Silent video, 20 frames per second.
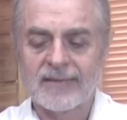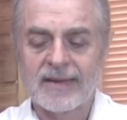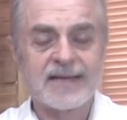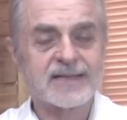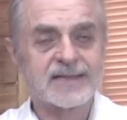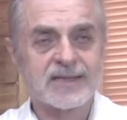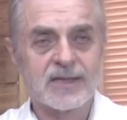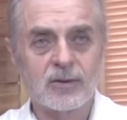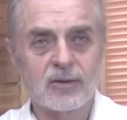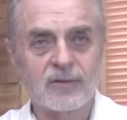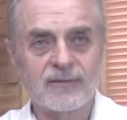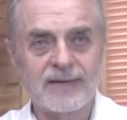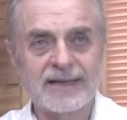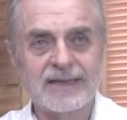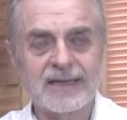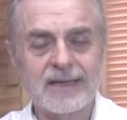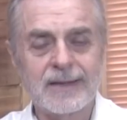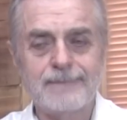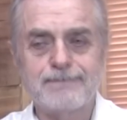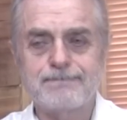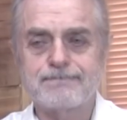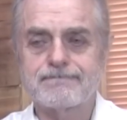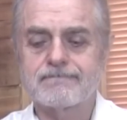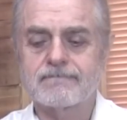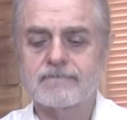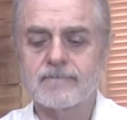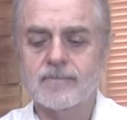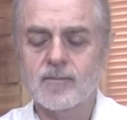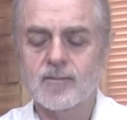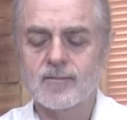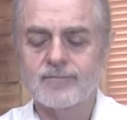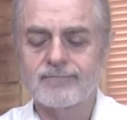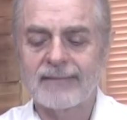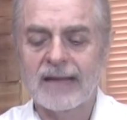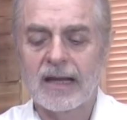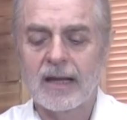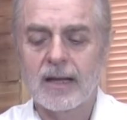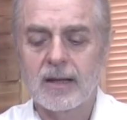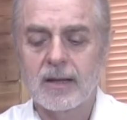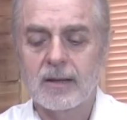jest kreowane
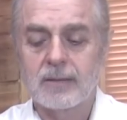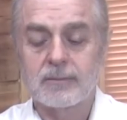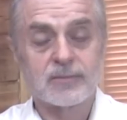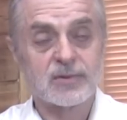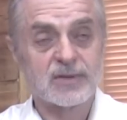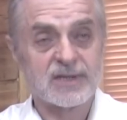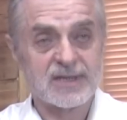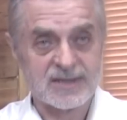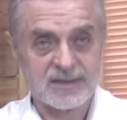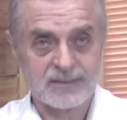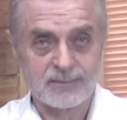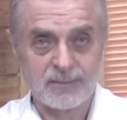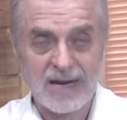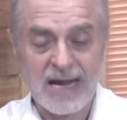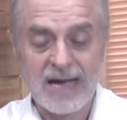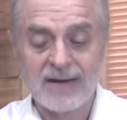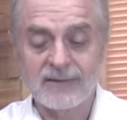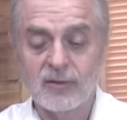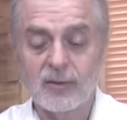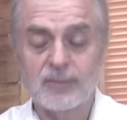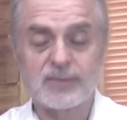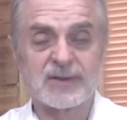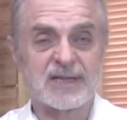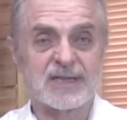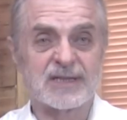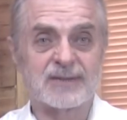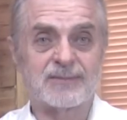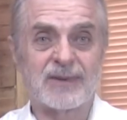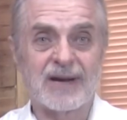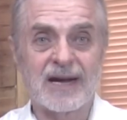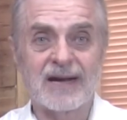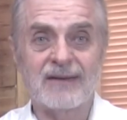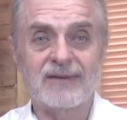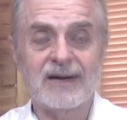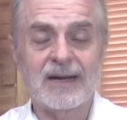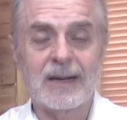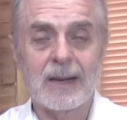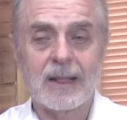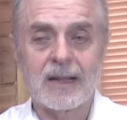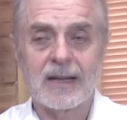przez prawo, przez
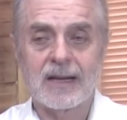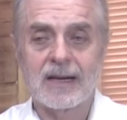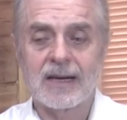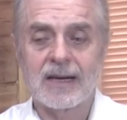prawa,